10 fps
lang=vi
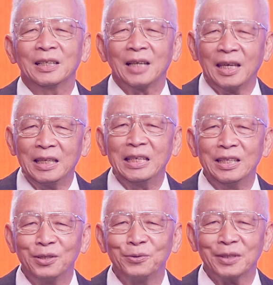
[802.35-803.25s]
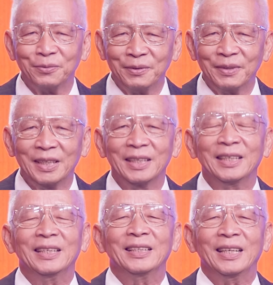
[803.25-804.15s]
ADU đó quý vị
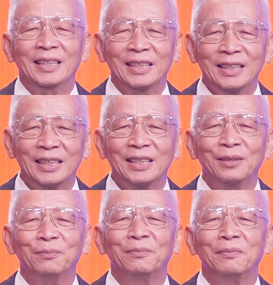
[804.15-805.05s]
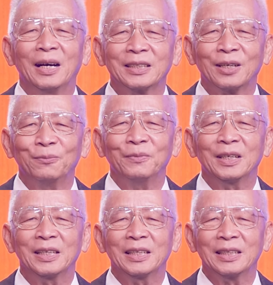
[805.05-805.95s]
để ờ, mở rộng
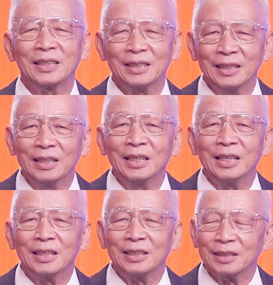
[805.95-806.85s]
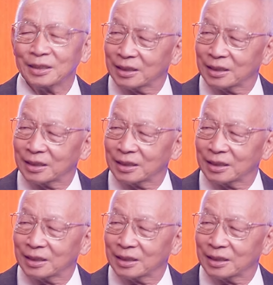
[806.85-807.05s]
ờ, ờ,